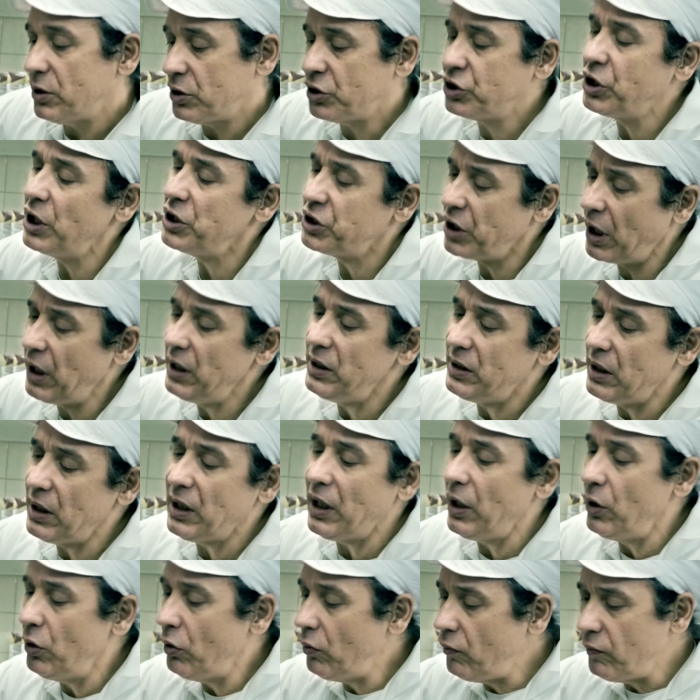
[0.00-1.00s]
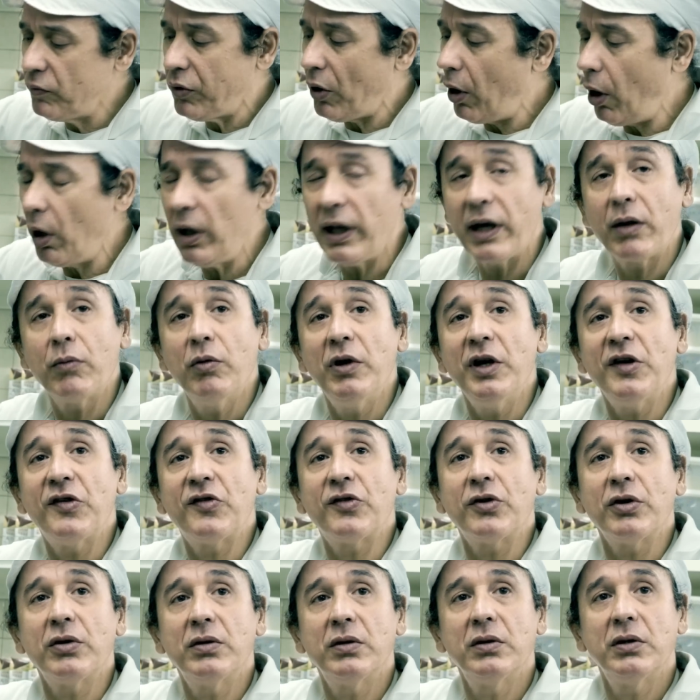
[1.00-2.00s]
c'è gente che non vuole
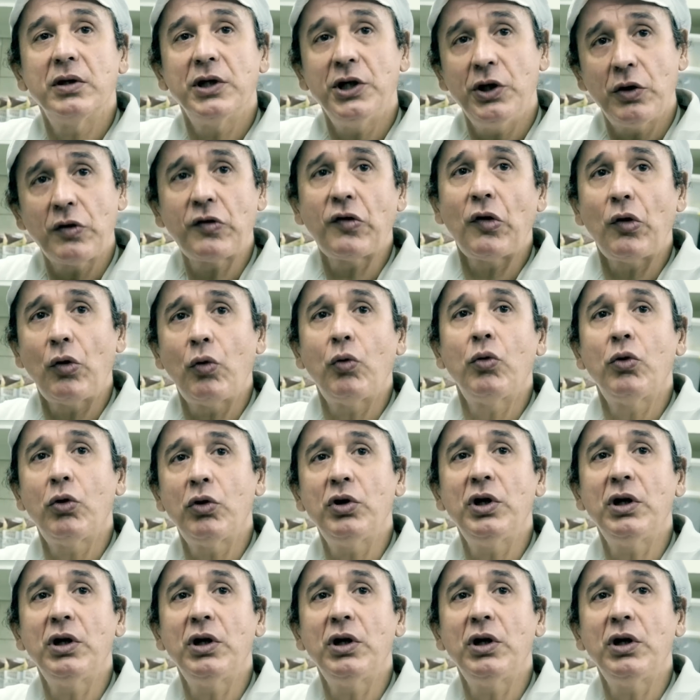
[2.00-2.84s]
questo. Io sono uno